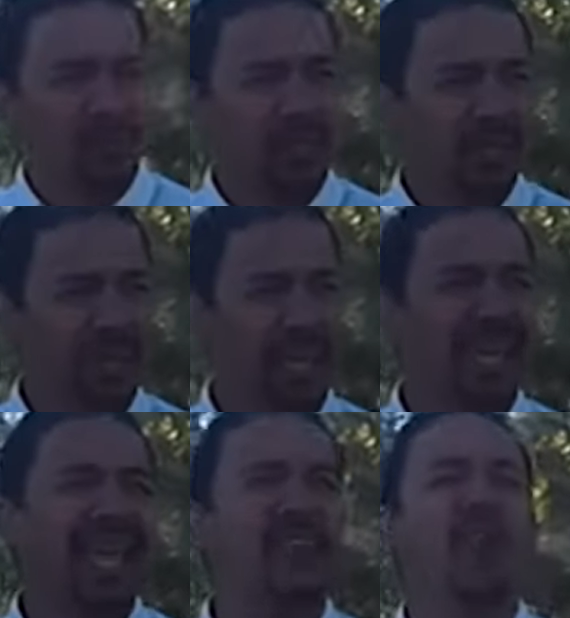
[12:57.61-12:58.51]
Por aquí atrás.
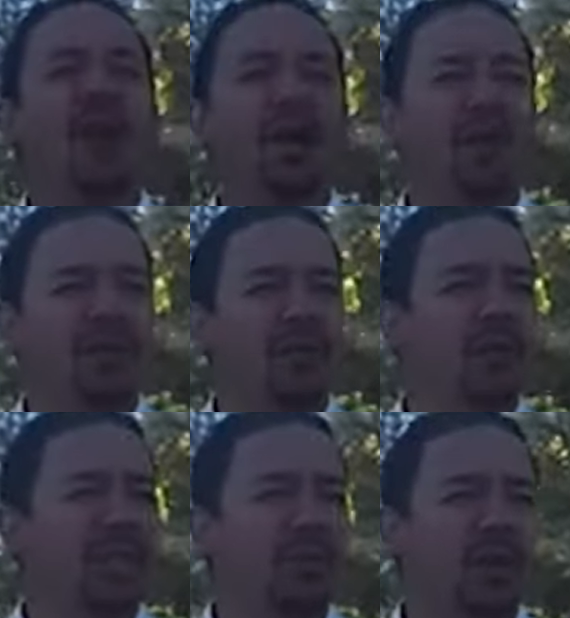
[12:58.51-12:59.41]
¿Qué yo hago a las
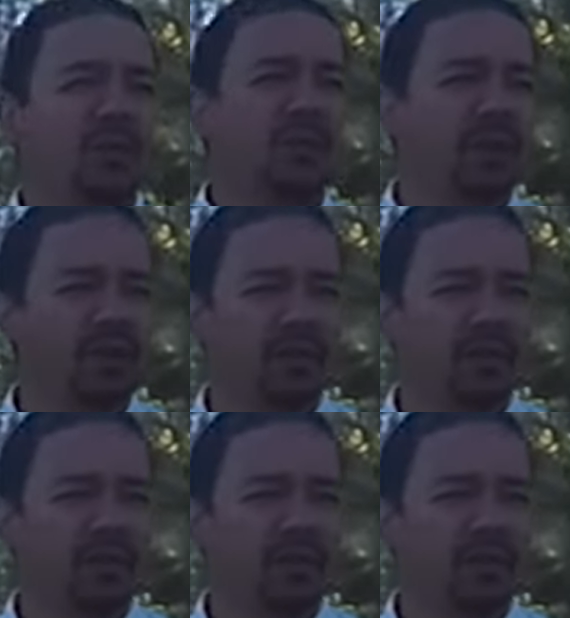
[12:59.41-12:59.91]
9.49,